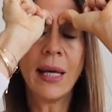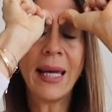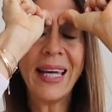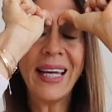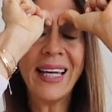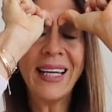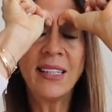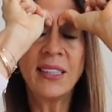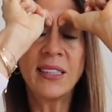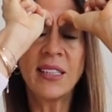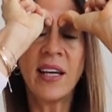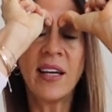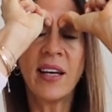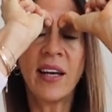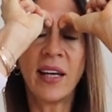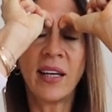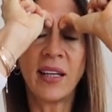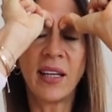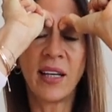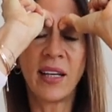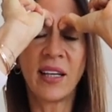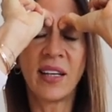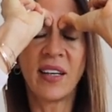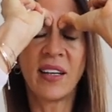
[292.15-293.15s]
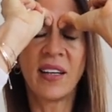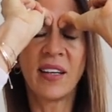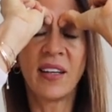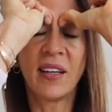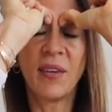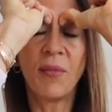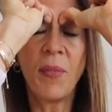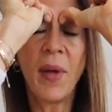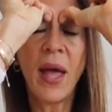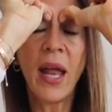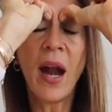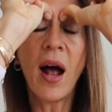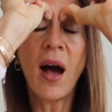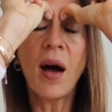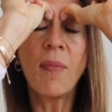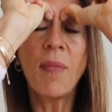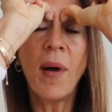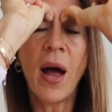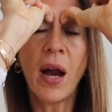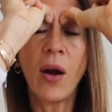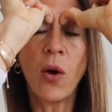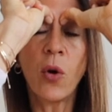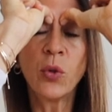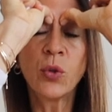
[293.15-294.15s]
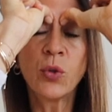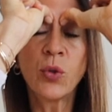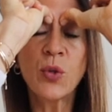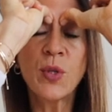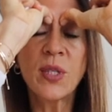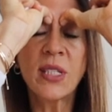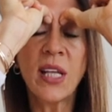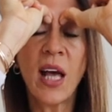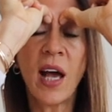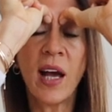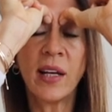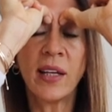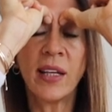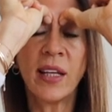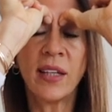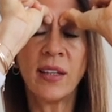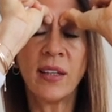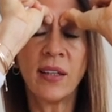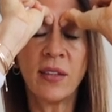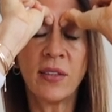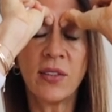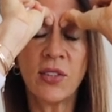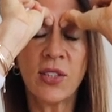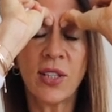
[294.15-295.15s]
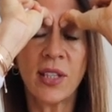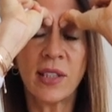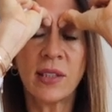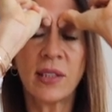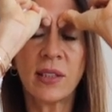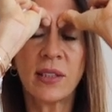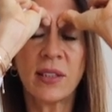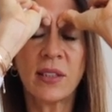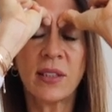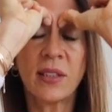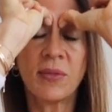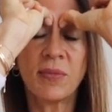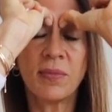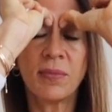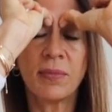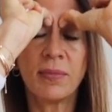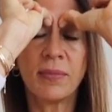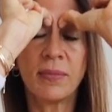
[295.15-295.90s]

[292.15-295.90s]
iterek beraber 30 saniye kalacağız.